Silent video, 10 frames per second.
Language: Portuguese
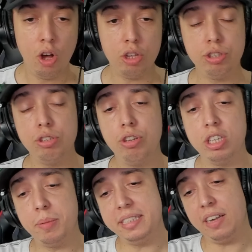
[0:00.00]
Ô,
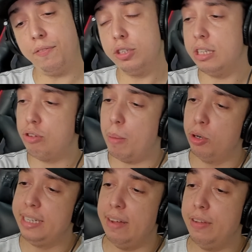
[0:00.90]
Solzones, mas essa fruta do
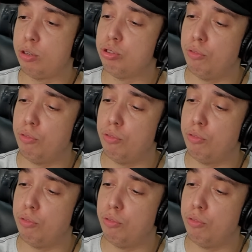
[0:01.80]
amor tem a ver com o do